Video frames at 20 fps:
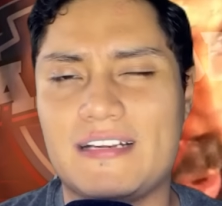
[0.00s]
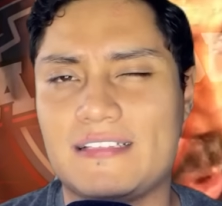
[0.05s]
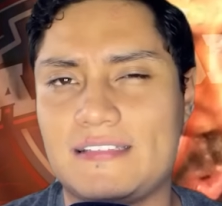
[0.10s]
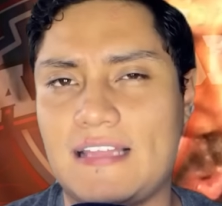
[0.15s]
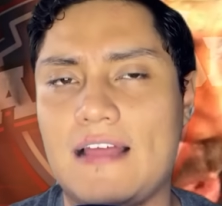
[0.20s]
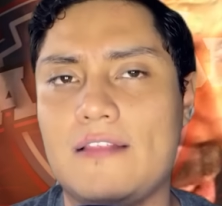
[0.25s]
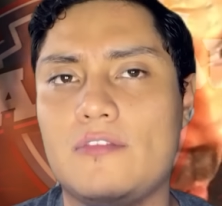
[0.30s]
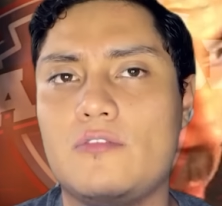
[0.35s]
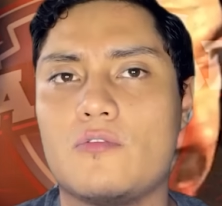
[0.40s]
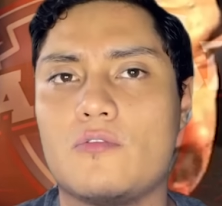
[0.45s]

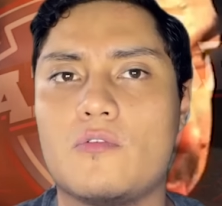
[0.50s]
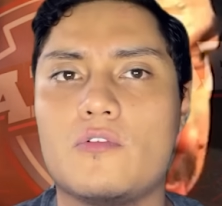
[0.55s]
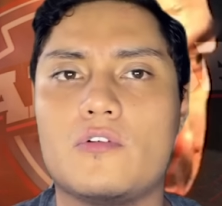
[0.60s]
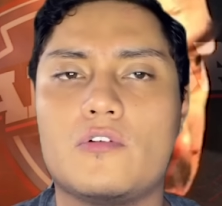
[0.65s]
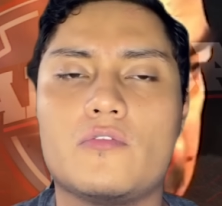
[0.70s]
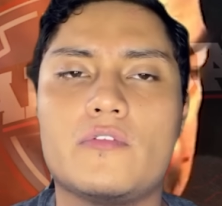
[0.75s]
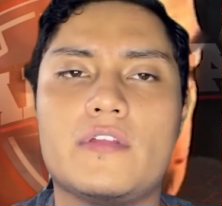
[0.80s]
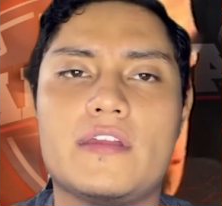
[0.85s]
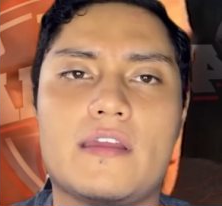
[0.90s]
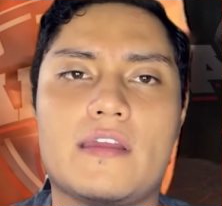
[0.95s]
tanto con
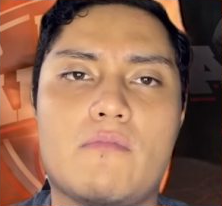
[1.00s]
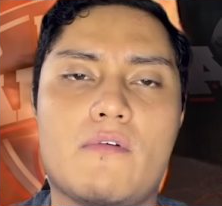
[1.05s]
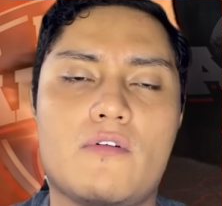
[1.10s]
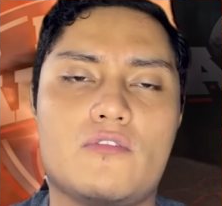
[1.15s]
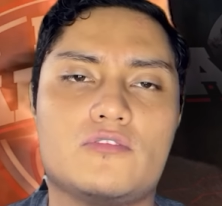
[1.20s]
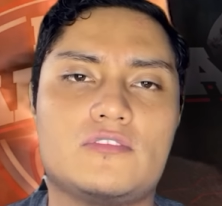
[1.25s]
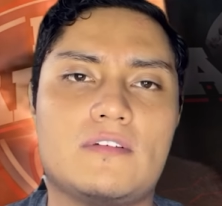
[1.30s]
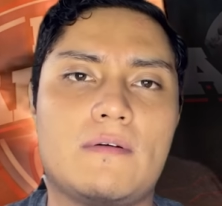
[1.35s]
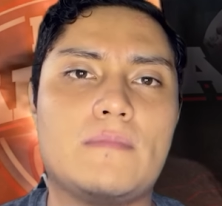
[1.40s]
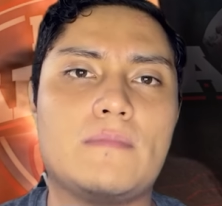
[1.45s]
todo y que,
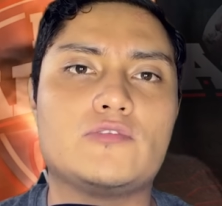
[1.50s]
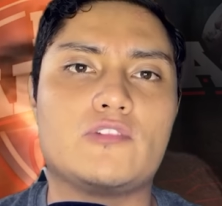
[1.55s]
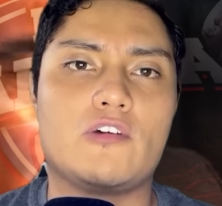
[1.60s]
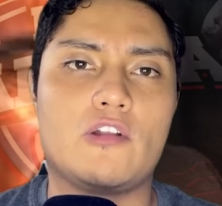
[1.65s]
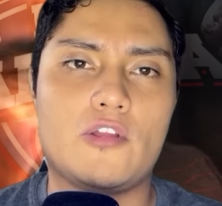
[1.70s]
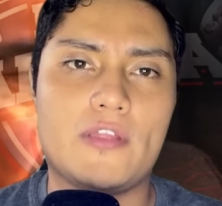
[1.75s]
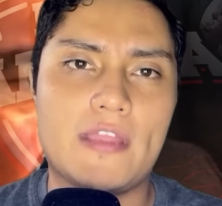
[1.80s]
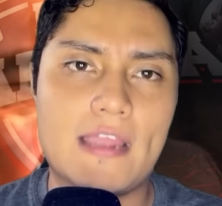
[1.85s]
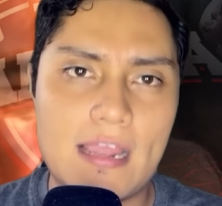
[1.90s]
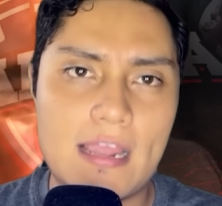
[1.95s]
bueno, sabemos que
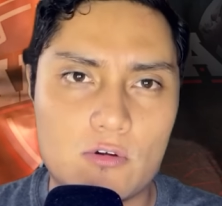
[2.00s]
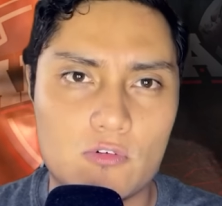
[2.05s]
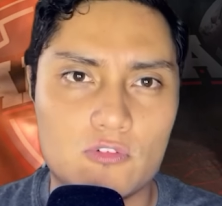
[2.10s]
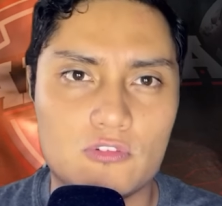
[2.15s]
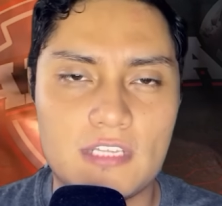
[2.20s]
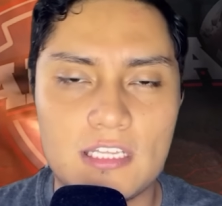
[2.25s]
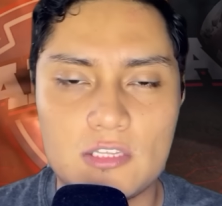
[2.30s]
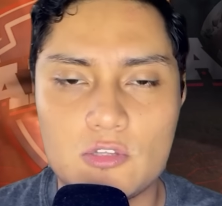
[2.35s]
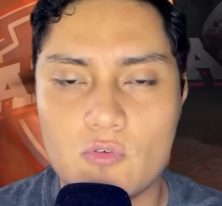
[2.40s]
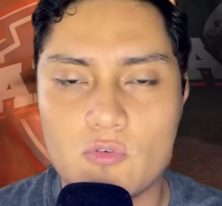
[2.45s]
no llega con
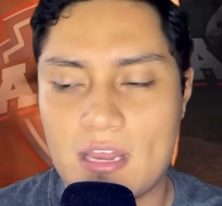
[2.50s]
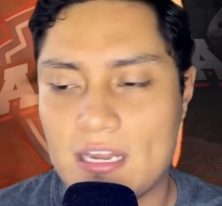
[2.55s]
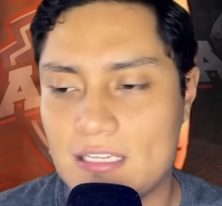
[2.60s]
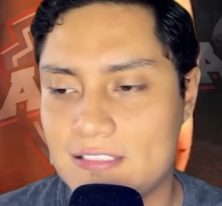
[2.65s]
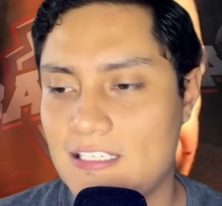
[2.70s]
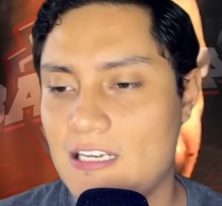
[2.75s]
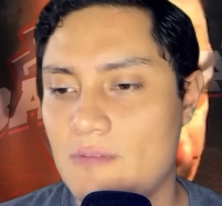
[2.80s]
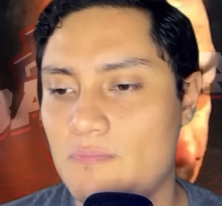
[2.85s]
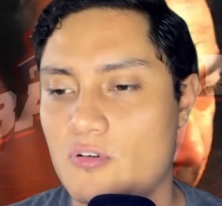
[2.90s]
tanto cartel,